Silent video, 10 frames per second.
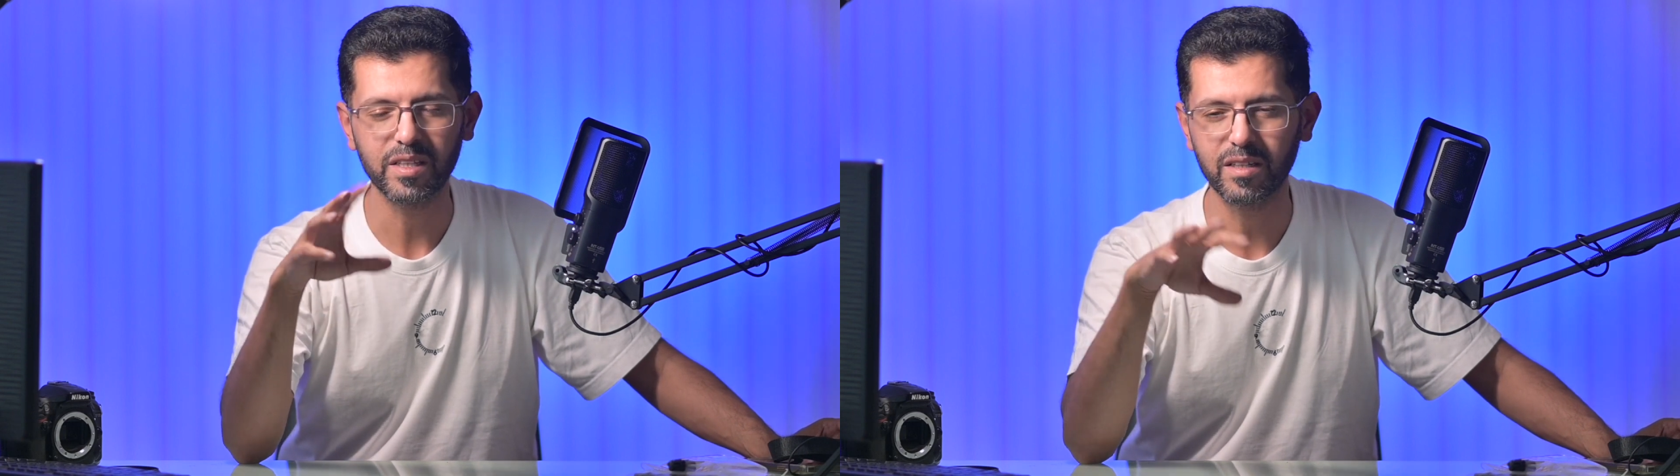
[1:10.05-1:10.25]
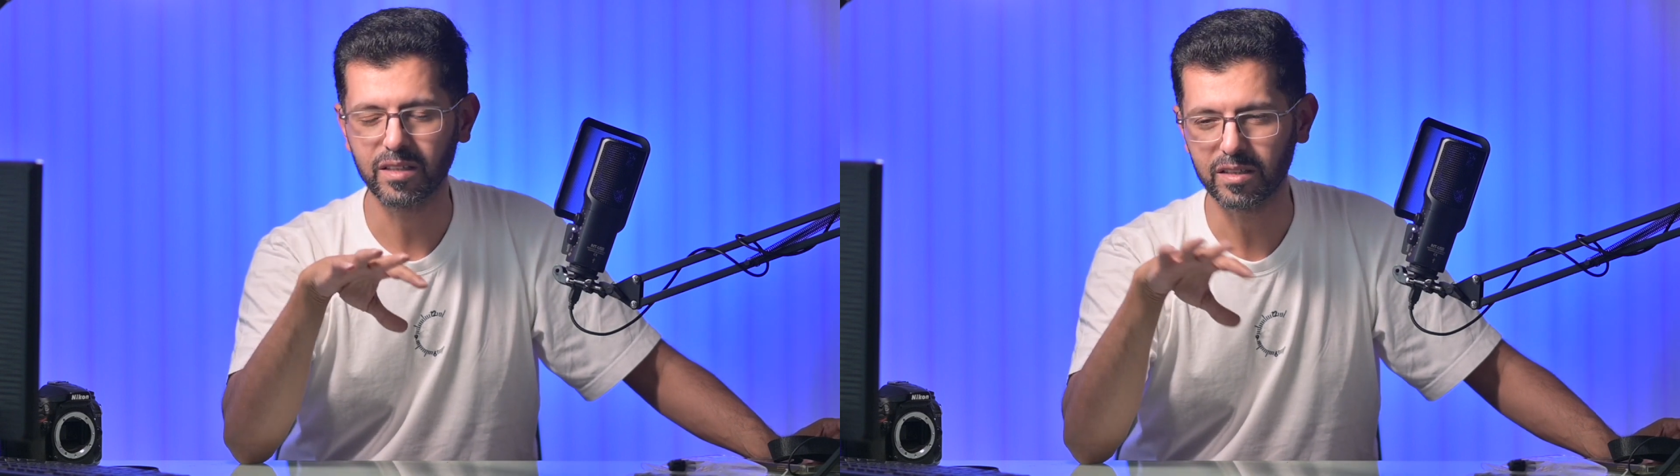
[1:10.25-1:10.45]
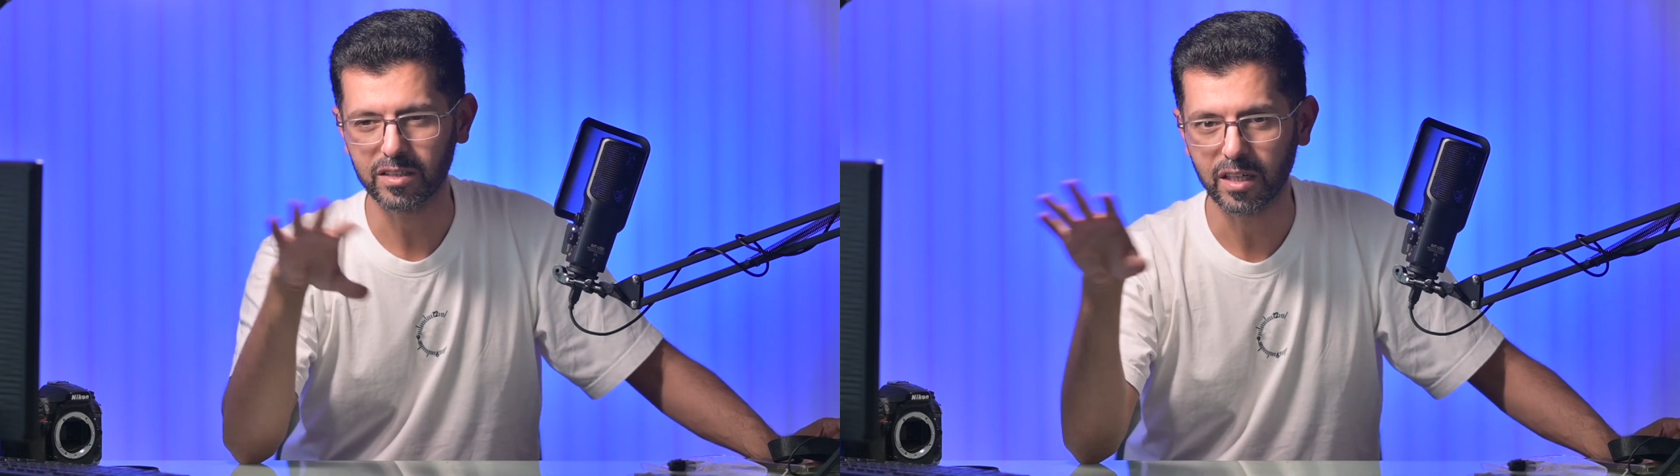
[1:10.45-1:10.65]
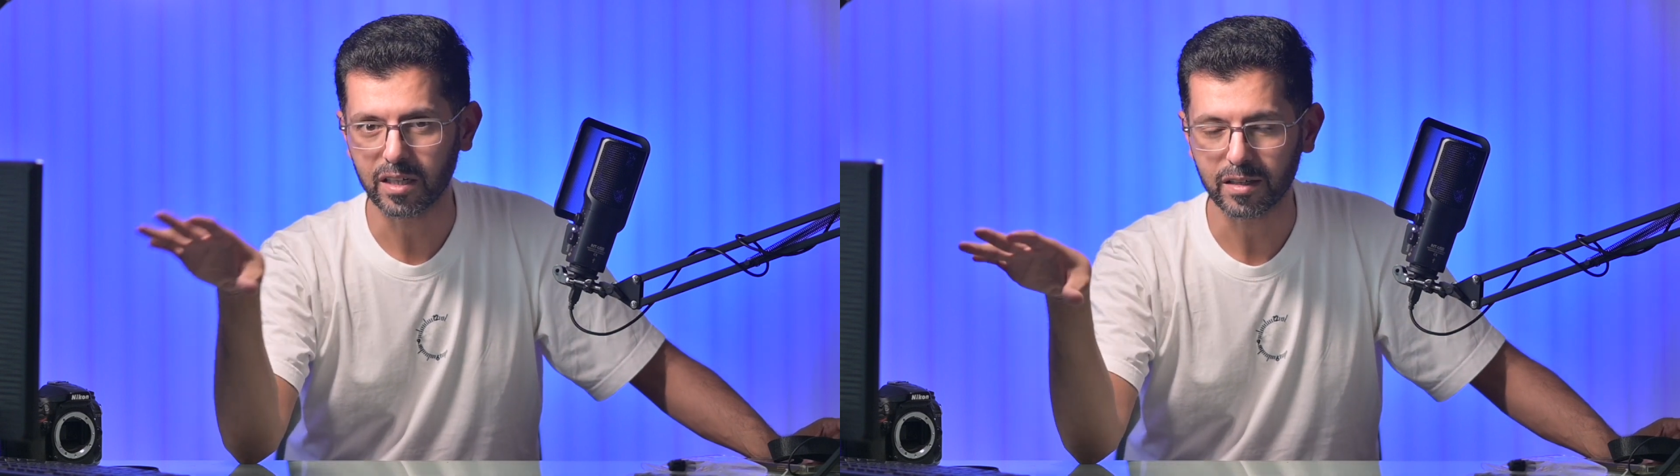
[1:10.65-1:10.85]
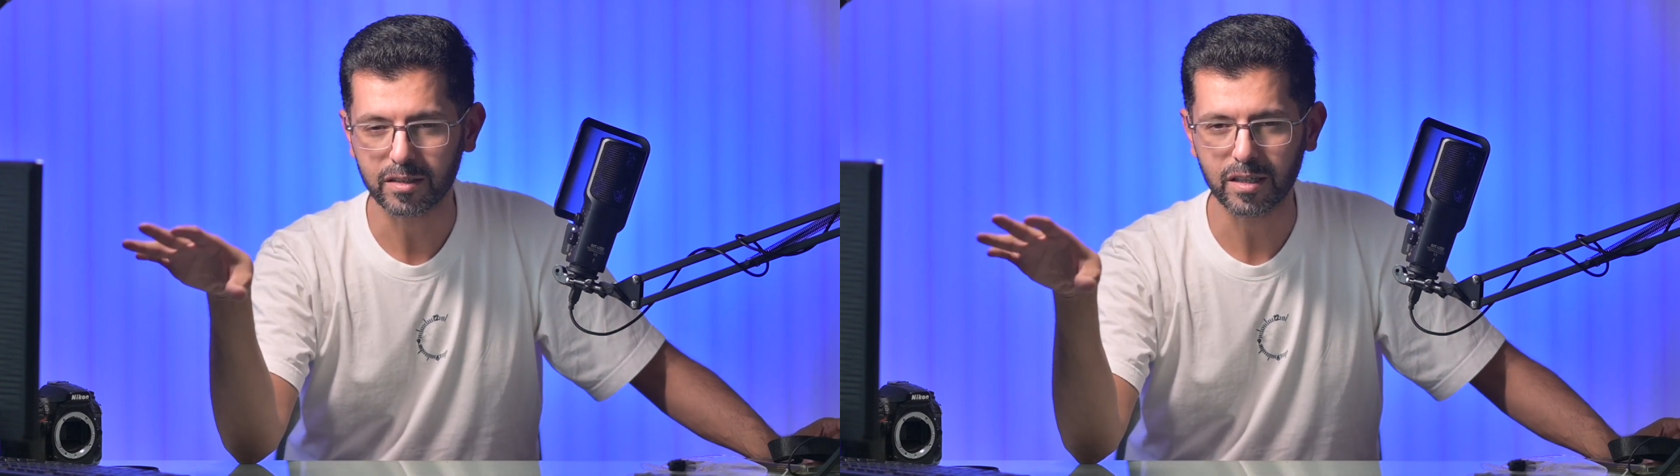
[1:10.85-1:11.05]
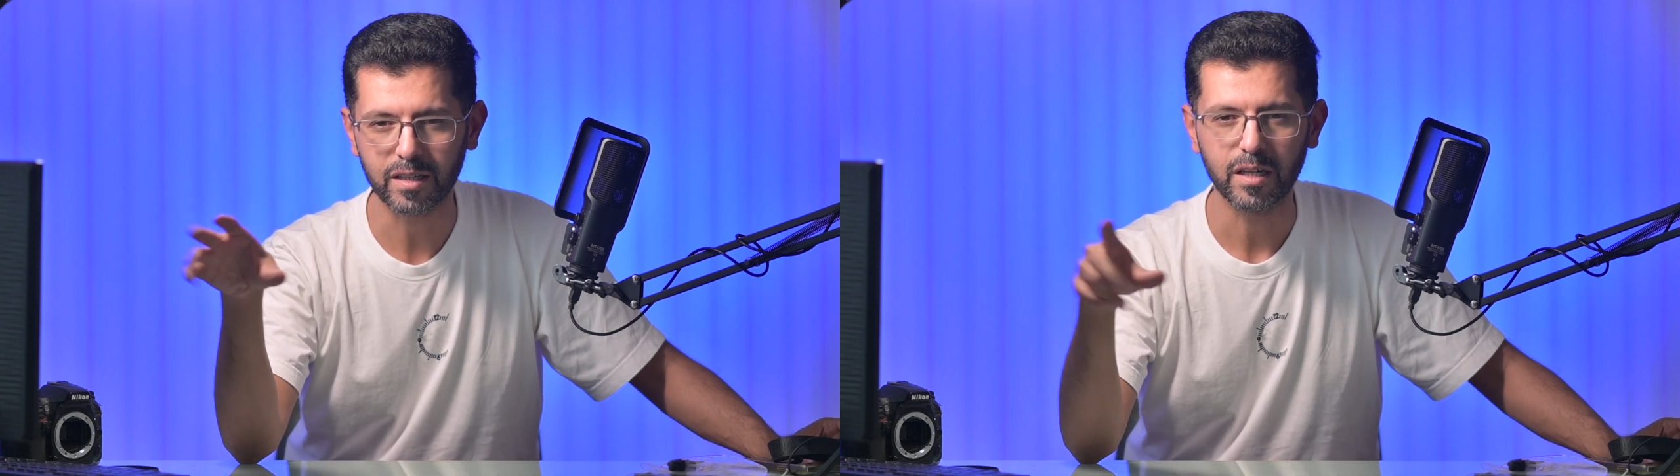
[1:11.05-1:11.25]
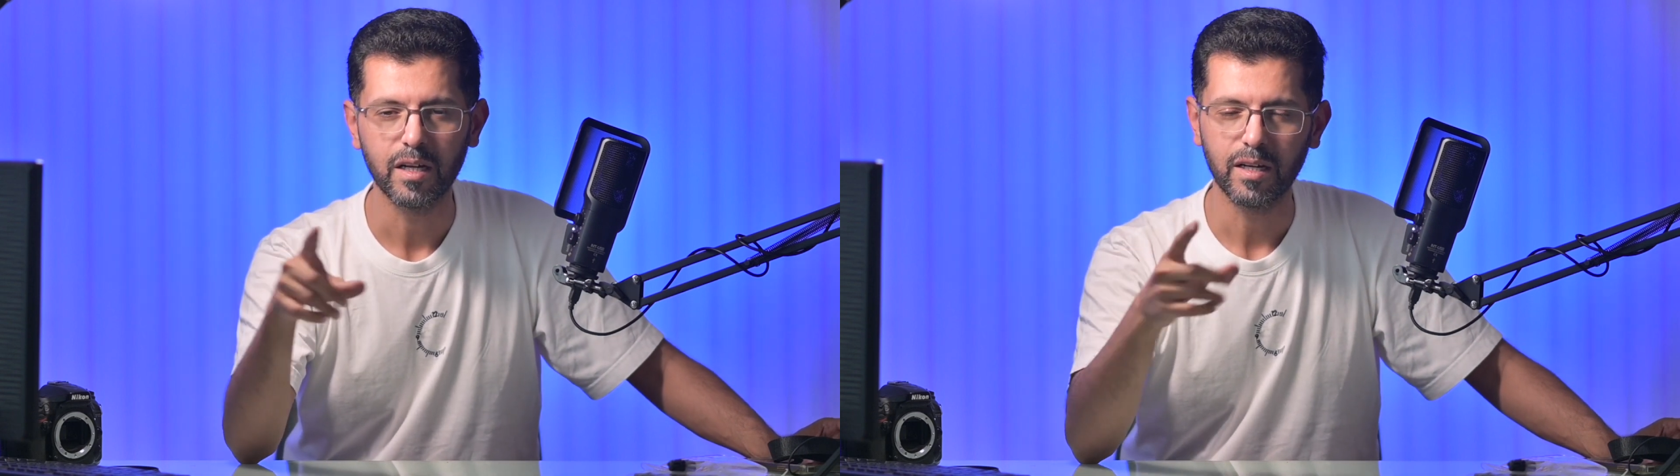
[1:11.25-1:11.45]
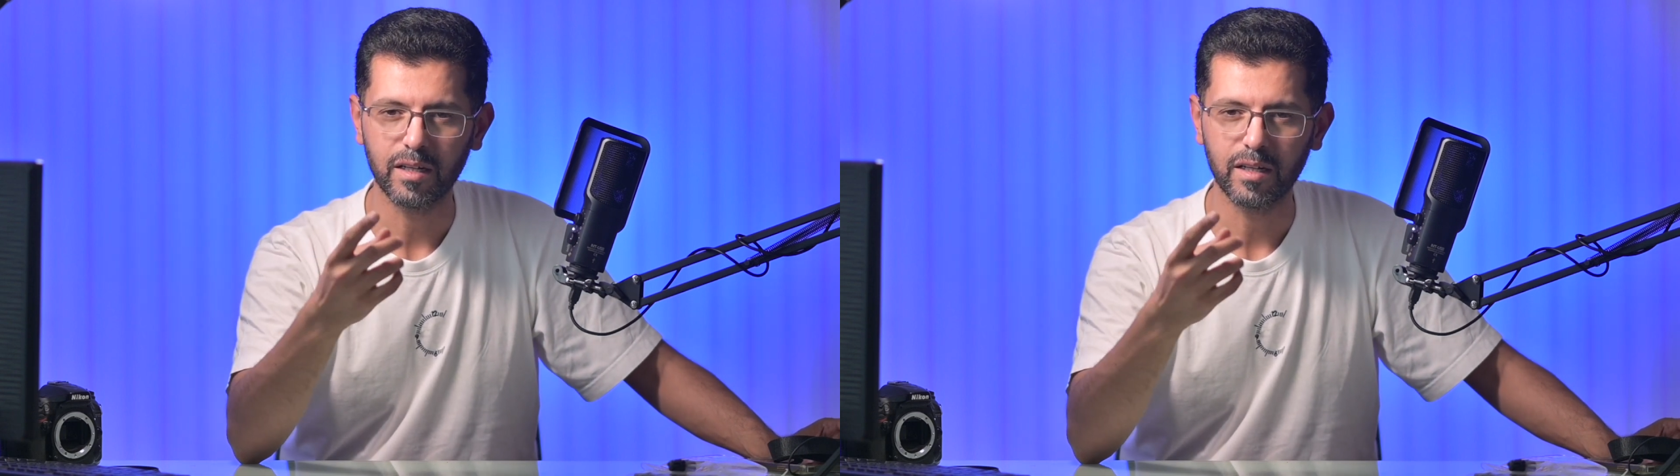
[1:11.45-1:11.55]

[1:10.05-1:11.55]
تقدر تشيل كل شيء